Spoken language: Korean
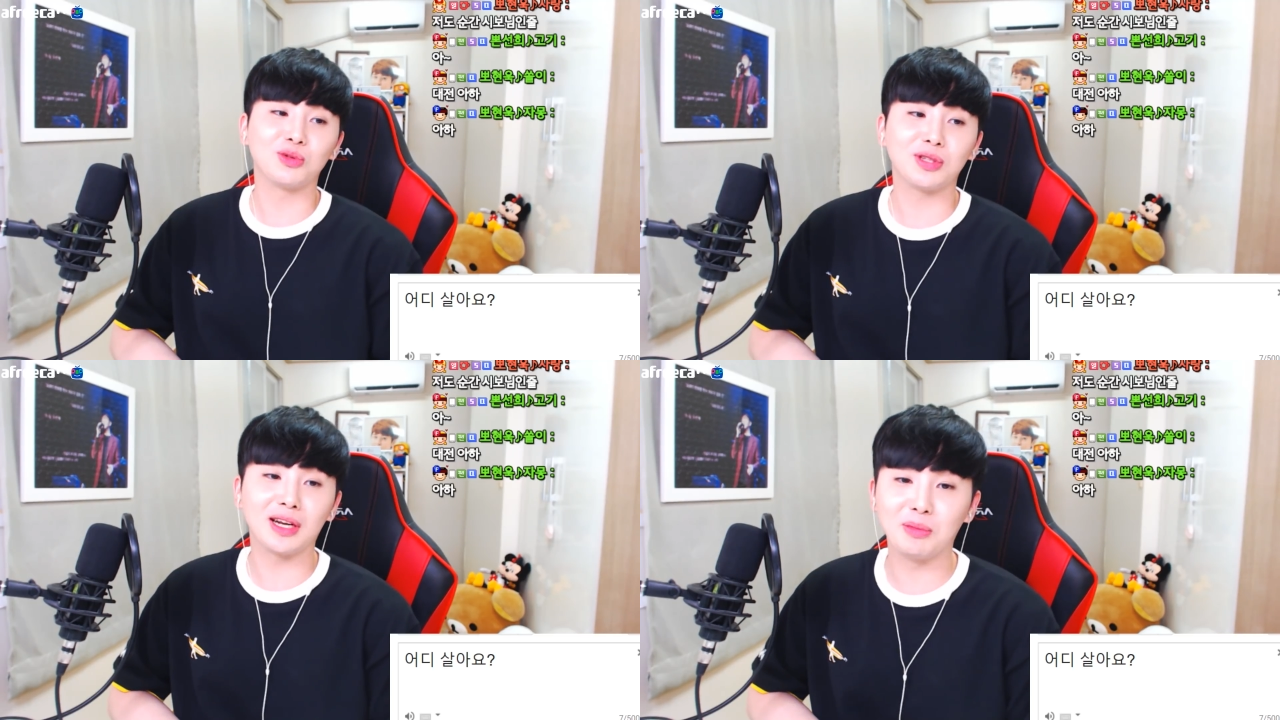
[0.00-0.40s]

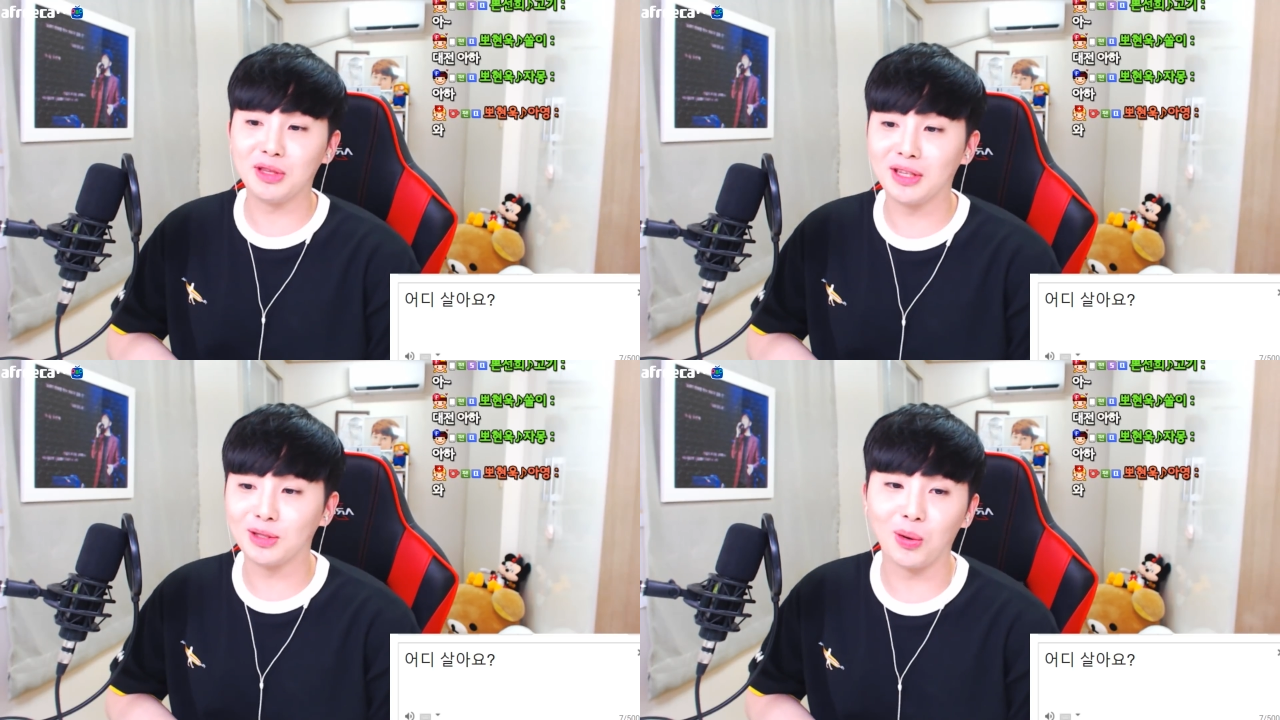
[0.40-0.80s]

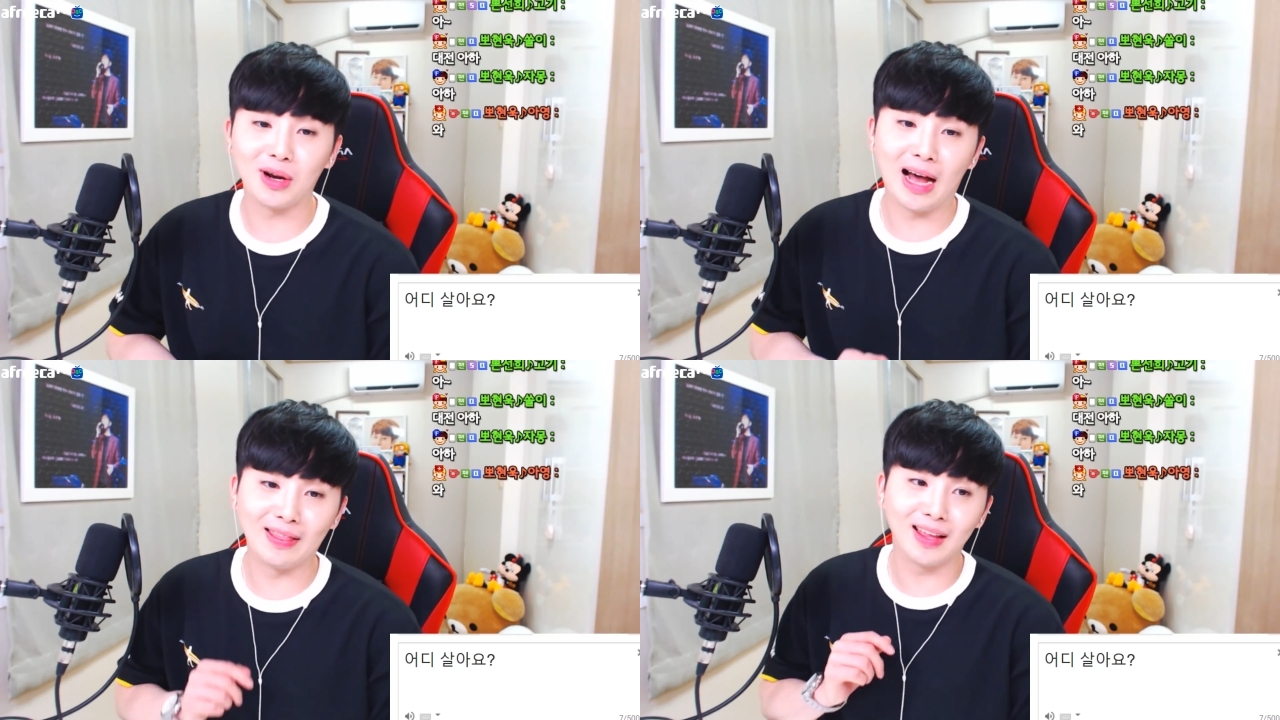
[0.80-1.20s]
사람인데 저를
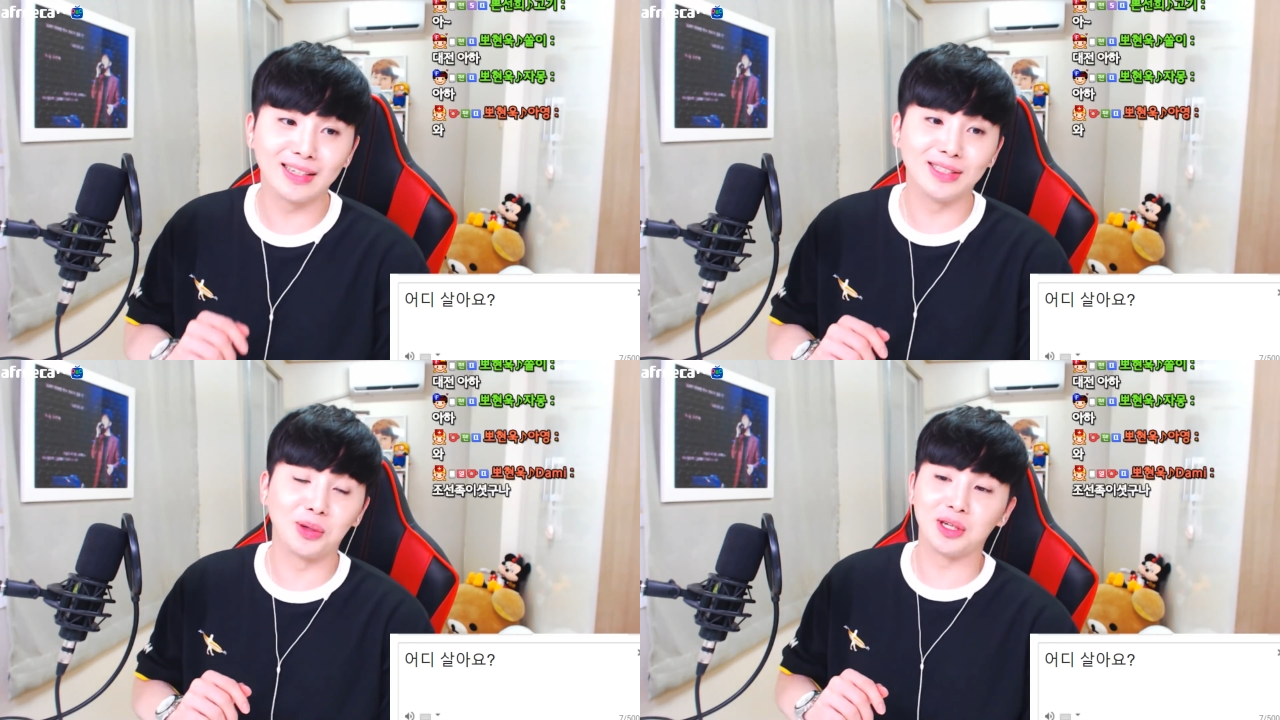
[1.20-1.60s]
안다
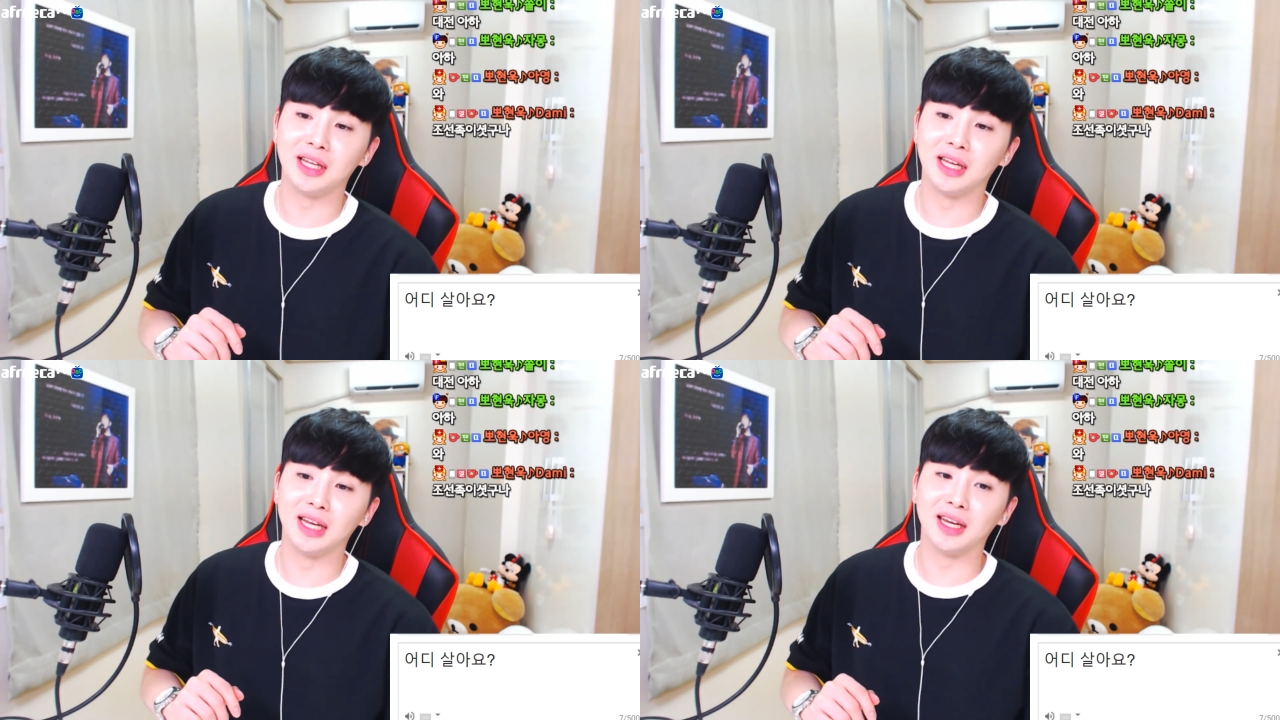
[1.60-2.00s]

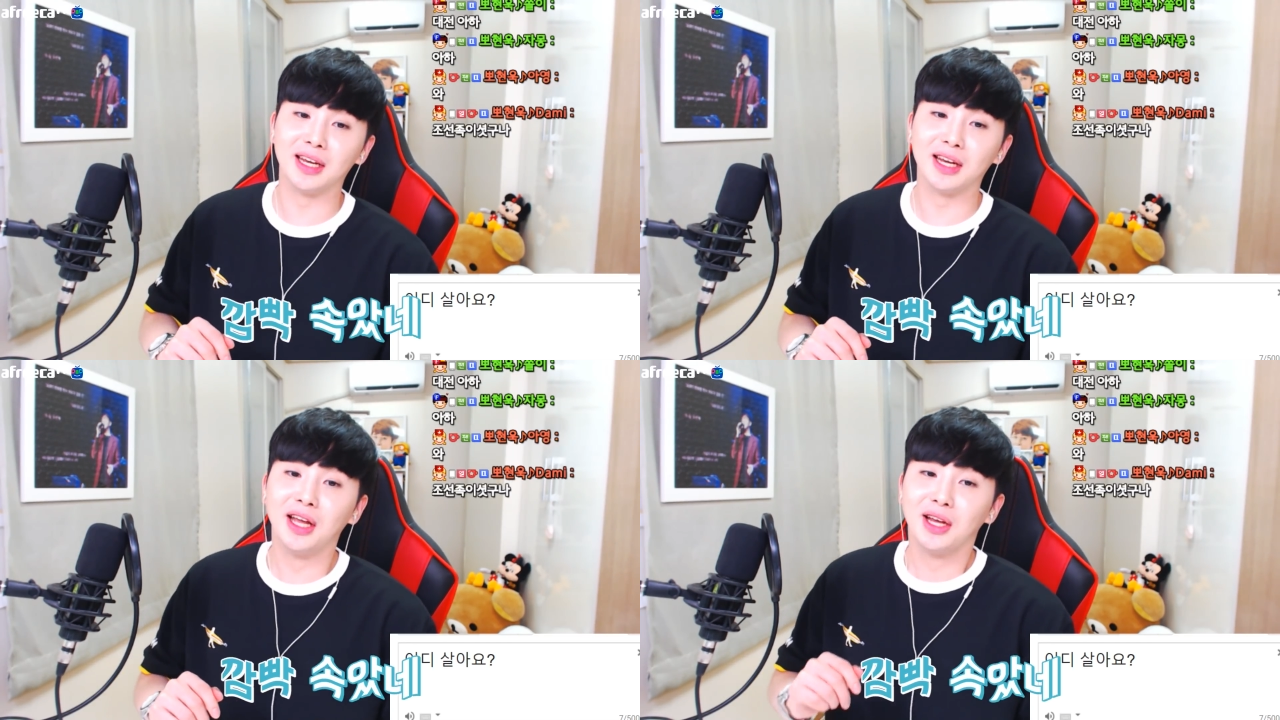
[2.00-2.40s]

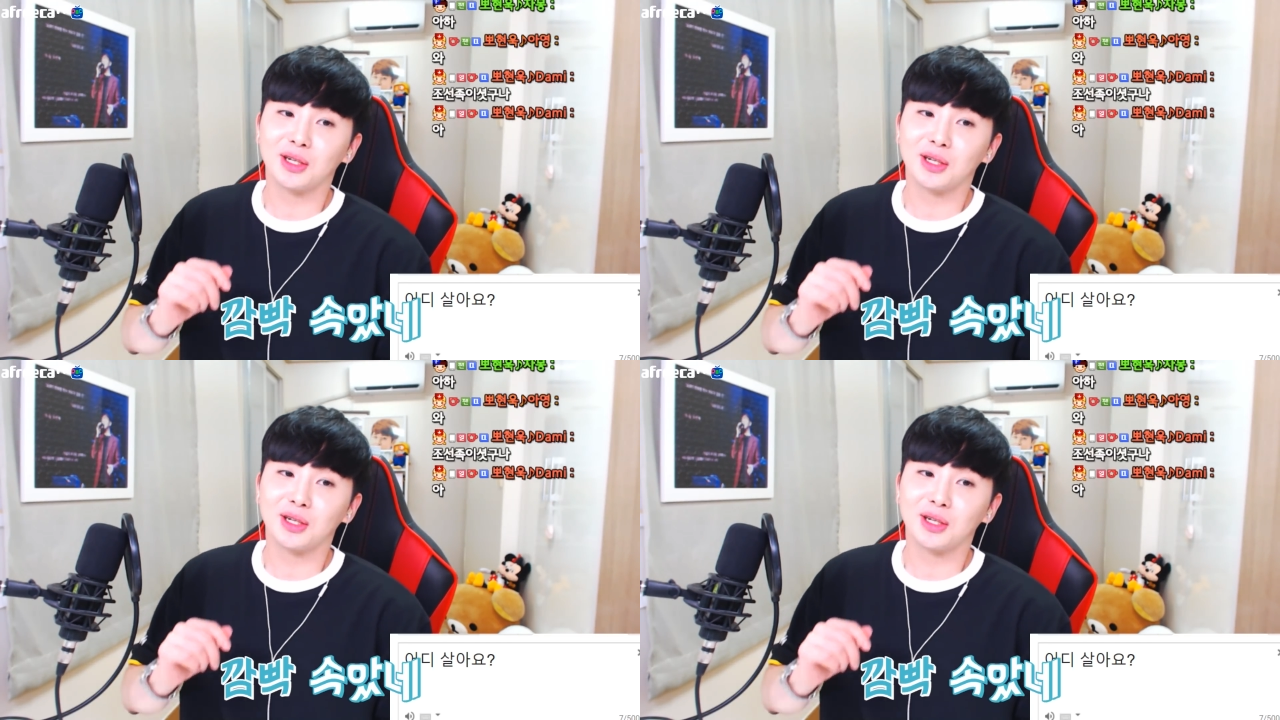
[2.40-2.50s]
그러길래.